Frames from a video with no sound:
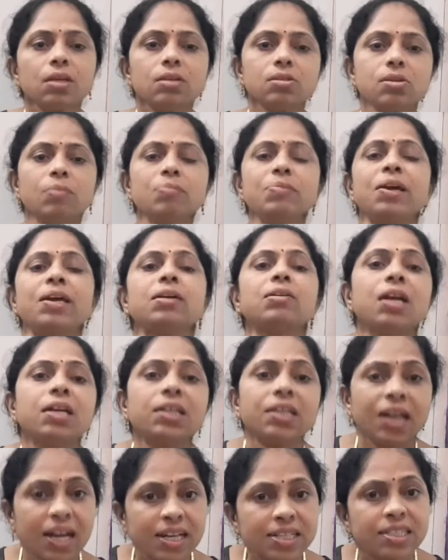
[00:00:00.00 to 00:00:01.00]
సో మీరు కూడా
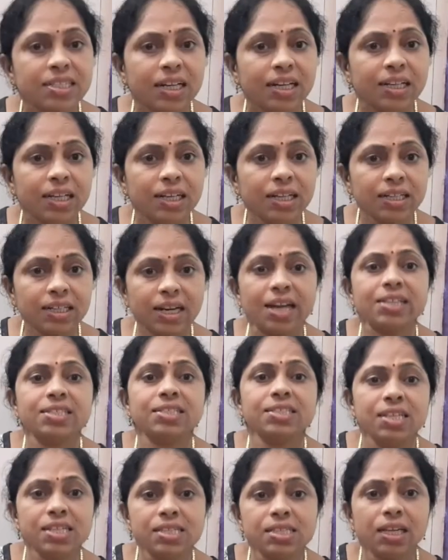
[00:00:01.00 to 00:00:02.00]
ట్రై చేయండి ట్రై
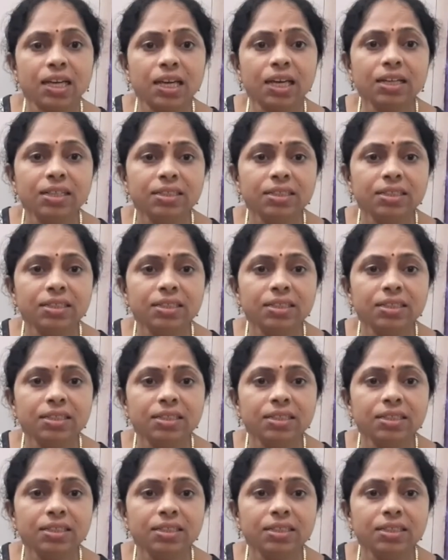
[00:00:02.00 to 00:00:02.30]
చేసి